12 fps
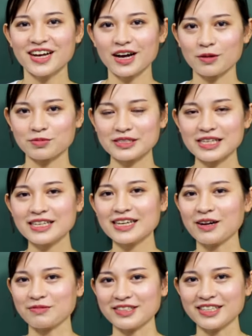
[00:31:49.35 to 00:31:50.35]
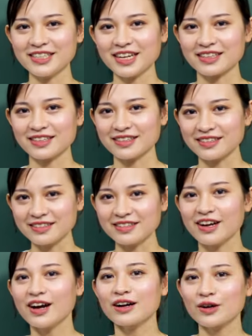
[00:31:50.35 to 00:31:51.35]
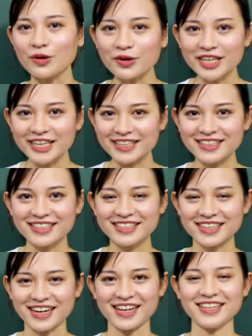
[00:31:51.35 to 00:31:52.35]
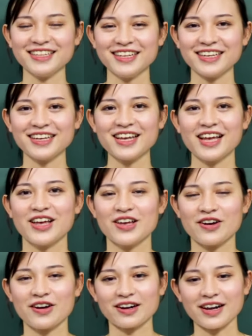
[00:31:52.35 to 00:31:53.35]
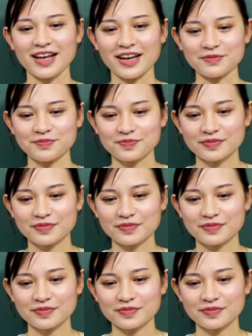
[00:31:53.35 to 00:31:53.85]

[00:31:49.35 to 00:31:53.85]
Học sinh học tiếng Nhật từ cô Hiền chẳng hạn thế. Hoặc là